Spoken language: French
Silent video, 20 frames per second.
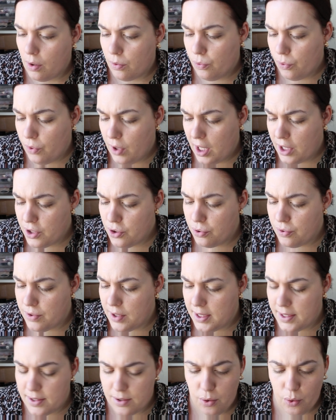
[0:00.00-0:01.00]
Donc là
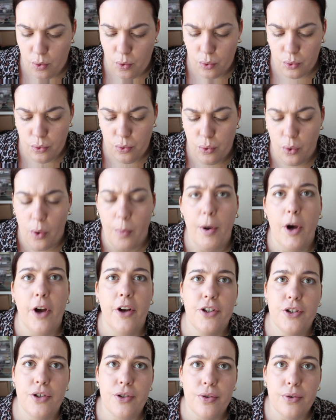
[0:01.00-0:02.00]
j'utilise le contour
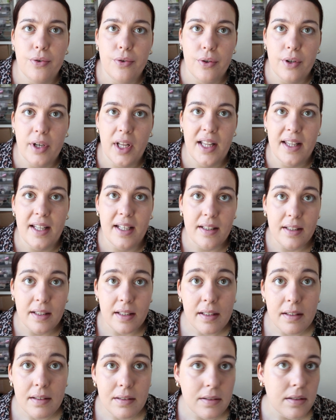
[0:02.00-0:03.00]
brush de Real
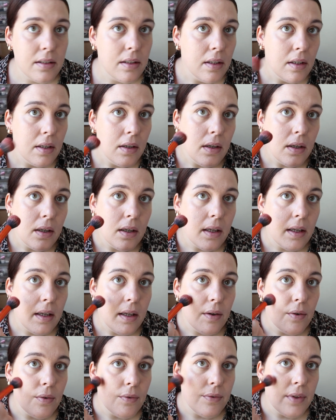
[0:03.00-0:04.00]
Techniques
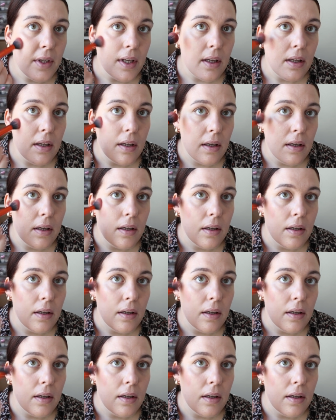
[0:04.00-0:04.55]
et on vient